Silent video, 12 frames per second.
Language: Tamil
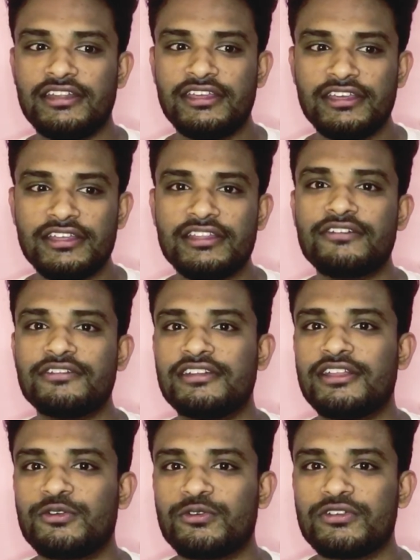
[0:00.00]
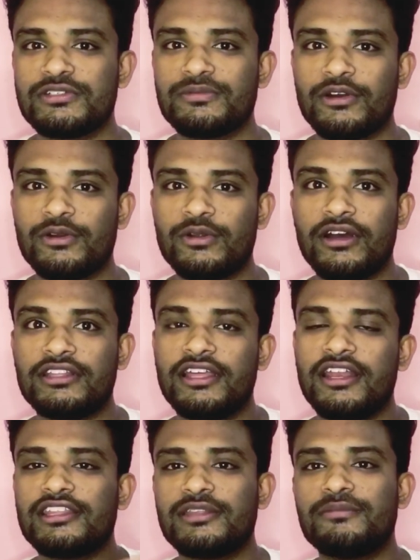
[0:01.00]
நீங்கள் தான் வந்து அதை குனிஞ்சு பார்க்கணும் அது
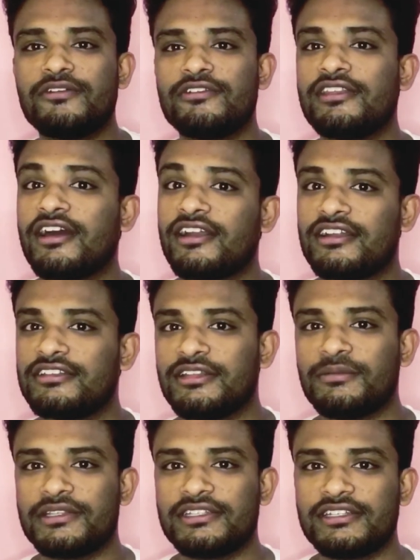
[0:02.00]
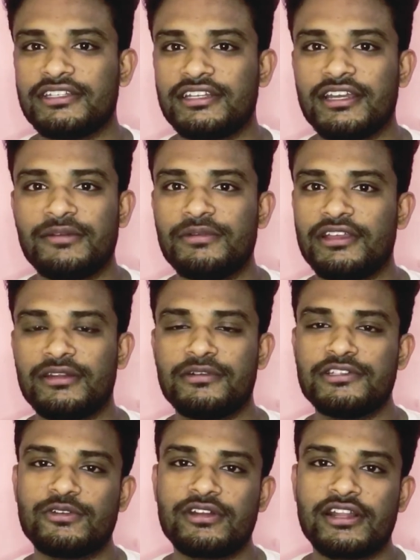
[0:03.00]
எல்லாத்தையுமே வந்து அண்ணாந்து தான் பார்த்துட்ருக்கு அப்படிங்கிற
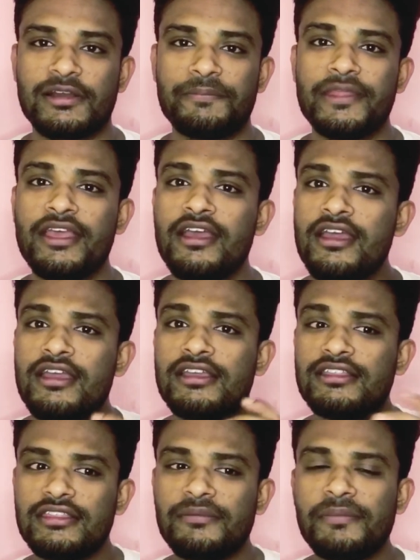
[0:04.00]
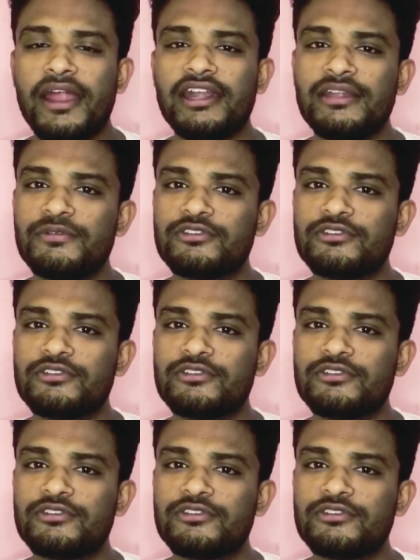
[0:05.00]
மாதிரி சொல்கிறாங்க இந்த பேண்டமிக்